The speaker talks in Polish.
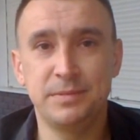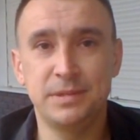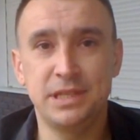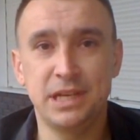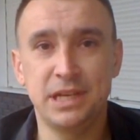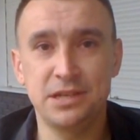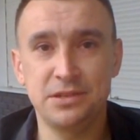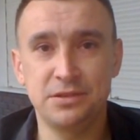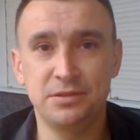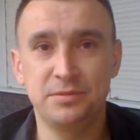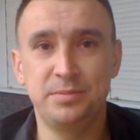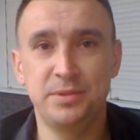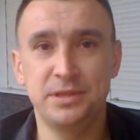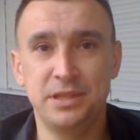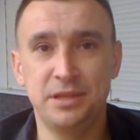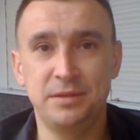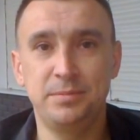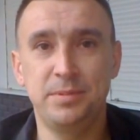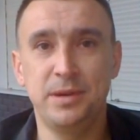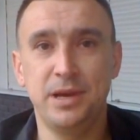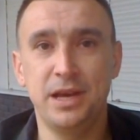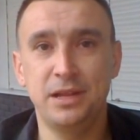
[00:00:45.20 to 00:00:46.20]
zarząd
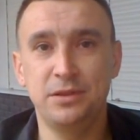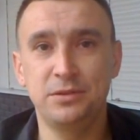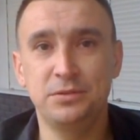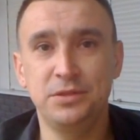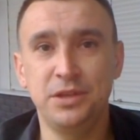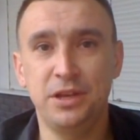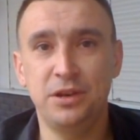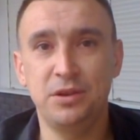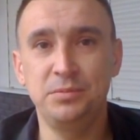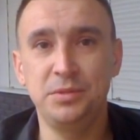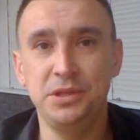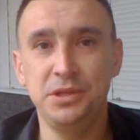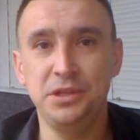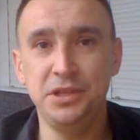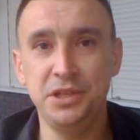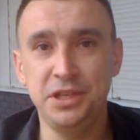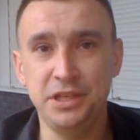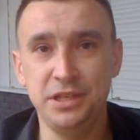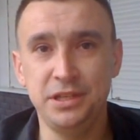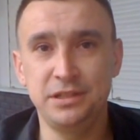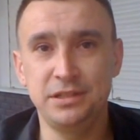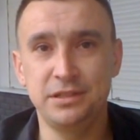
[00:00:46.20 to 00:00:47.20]
PZPN-u nie robi
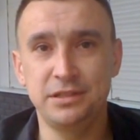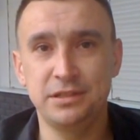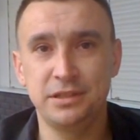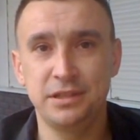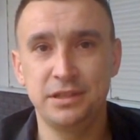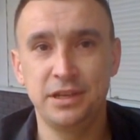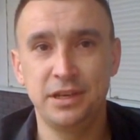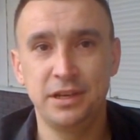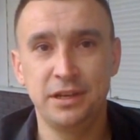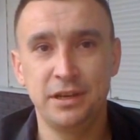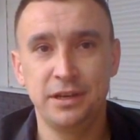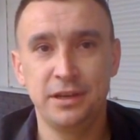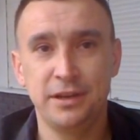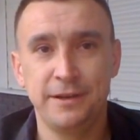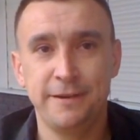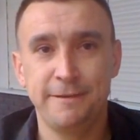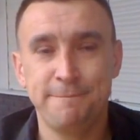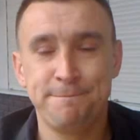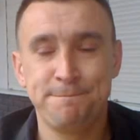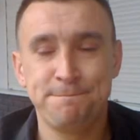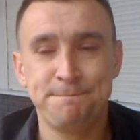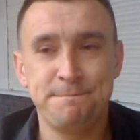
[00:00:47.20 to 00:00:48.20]
nic,
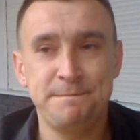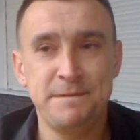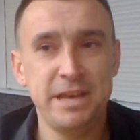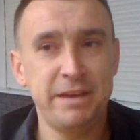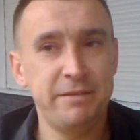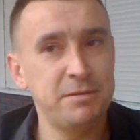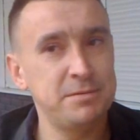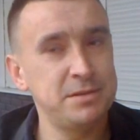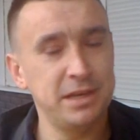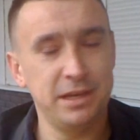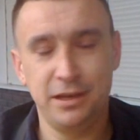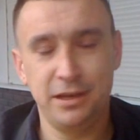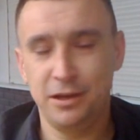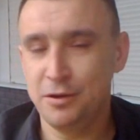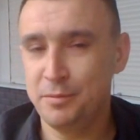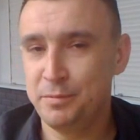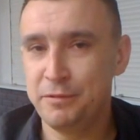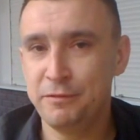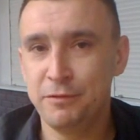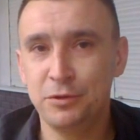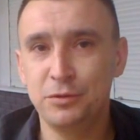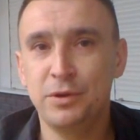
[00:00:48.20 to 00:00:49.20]
nie wiem z jakiego
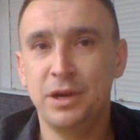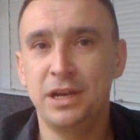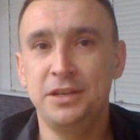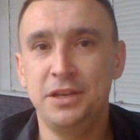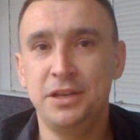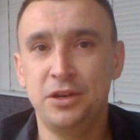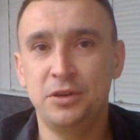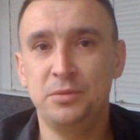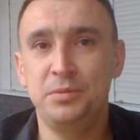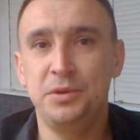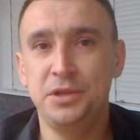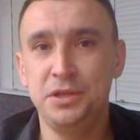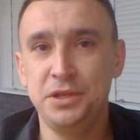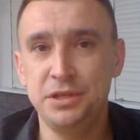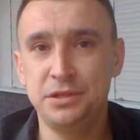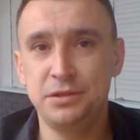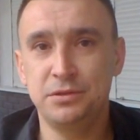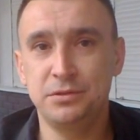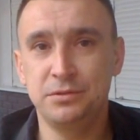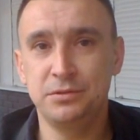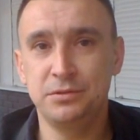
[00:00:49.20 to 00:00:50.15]
powodu, ale nie robi nic